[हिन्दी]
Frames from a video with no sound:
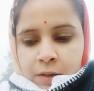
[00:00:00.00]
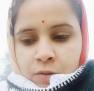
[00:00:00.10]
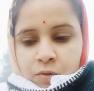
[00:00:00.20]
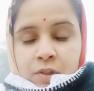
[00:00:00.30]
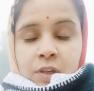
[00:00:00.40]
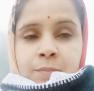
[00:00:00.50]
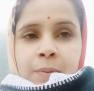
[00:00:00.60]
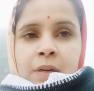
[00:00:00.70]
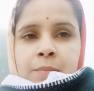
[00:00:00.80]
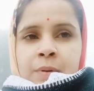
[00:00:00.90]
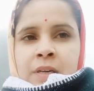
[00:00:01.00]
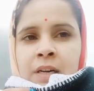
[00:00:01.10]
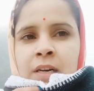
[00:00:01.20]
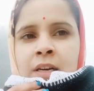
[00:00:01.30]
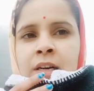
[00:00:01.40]
क्योंकि छत पर कपड़े
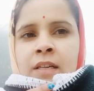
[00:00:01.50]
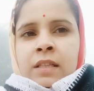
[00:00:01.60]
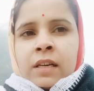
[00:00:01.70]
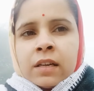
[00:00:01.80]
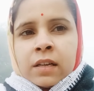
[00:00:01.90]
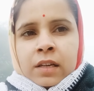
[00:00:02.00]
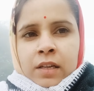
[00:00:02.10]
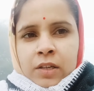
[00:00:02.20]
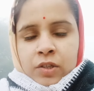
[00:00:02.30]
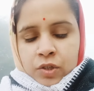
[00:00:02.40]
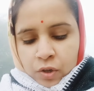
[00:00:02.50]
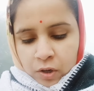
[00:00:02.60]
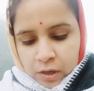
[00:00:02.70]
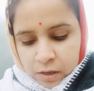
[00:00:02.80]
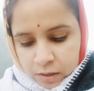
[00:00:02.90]
डालने आने थे
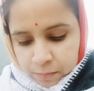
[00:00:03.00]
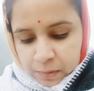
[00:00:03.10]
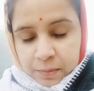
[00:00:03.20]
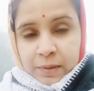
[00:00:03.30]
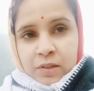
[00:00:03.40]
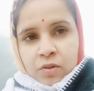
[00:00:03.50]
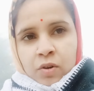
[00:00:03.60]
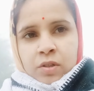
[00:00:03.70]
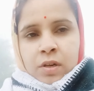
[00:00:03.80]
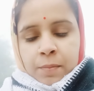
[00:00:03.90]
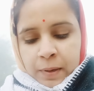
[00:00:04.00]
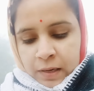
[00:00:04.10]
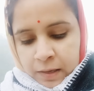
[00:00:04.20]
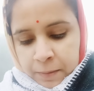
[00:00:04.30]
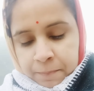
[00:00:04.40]
स्टॉल बस मैंने सॉक्स नहीं पहने हैं